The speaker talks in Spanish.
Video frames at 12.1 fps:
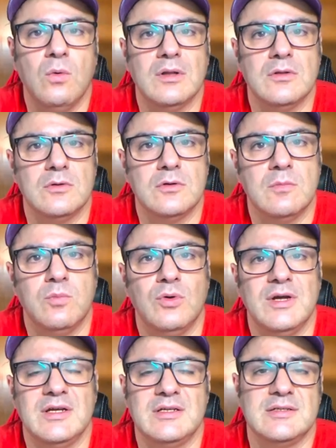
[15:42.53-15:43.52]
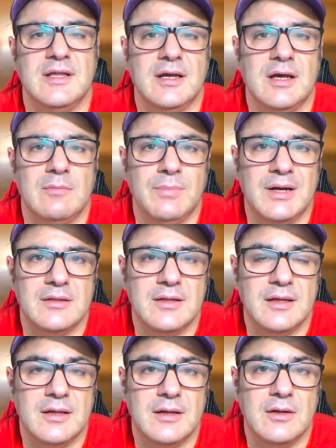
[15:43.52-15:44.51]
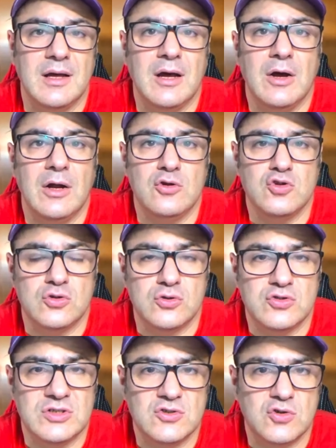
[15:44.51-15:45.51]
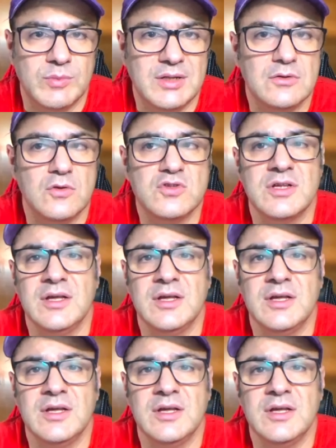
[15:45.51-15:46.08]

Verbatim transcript: cuando no pues dejan parte a los otros instrumentos